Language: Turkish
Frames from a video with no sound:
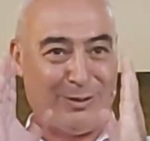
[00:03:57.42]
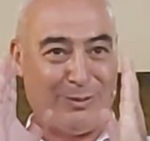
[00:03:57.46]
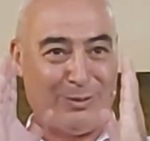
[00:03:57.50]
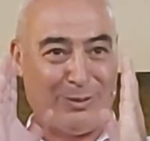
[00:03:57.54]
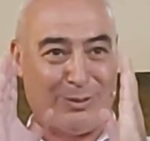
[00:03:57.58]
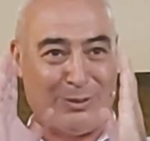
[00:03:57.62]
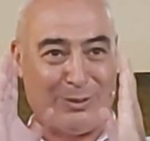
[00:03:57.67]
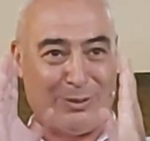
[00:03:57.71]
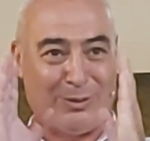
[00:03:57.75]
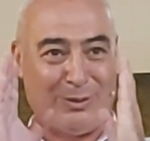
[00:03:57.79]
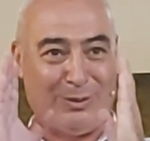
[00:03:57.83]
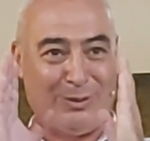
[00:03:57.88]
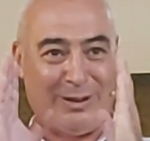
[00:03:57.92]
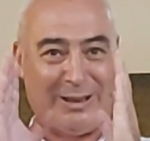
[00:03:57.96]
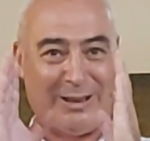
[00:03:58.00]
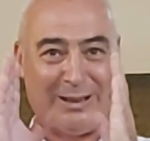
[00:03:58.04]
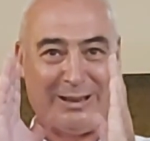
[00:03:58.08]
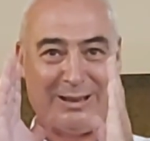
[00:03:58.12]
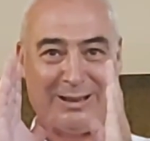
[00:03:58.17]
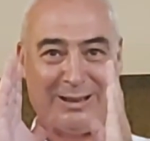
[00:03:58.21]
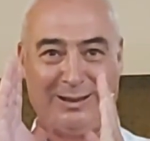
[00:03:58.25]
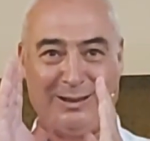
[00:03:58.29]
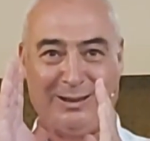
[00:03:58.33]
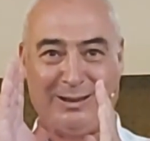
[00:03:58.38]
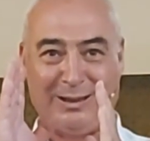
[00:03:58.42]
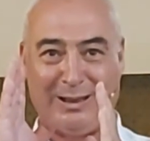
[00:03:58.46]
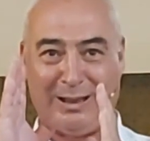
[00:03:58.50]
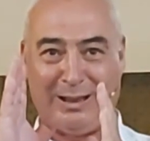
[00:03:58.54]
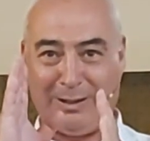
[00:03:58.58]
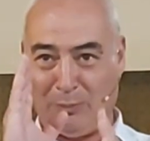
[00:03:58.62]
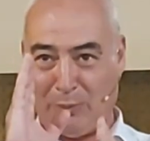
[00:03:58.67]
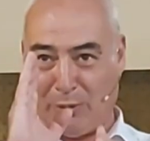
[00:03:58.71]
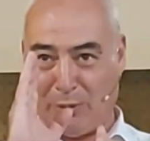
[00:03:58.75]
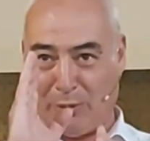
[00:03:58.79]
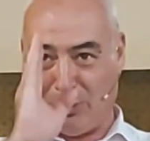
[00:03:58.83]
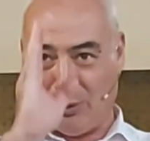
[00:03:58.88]
öküzün
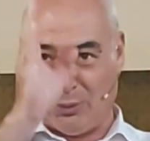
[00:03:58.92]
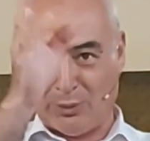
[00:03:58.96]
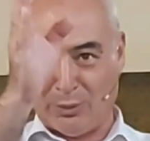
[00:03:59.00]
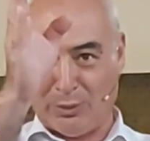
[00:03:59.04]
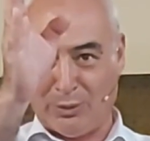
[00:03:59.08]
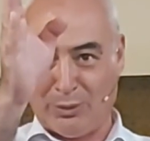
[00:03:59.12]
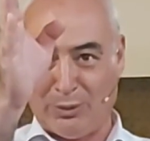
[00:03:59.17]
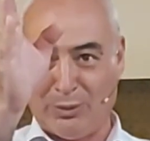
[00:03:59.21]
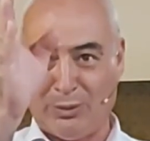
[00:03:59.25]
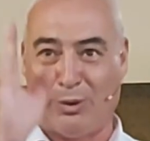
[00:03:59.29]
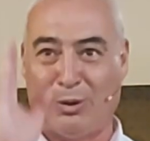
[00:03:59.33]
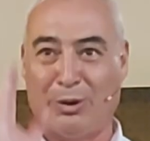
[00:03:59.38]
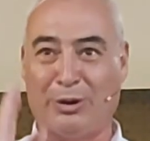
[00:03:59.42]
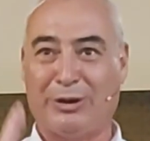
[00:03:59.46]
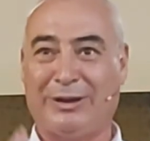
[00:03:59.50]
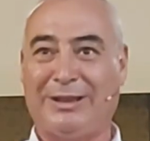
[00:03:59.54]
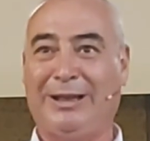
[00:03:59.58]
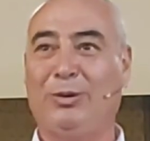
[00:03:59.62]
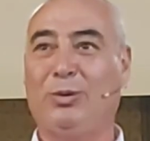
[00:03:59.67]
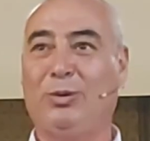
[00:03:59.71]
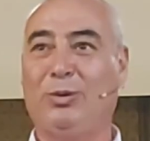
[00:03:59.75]
arasından boyunduruğun orta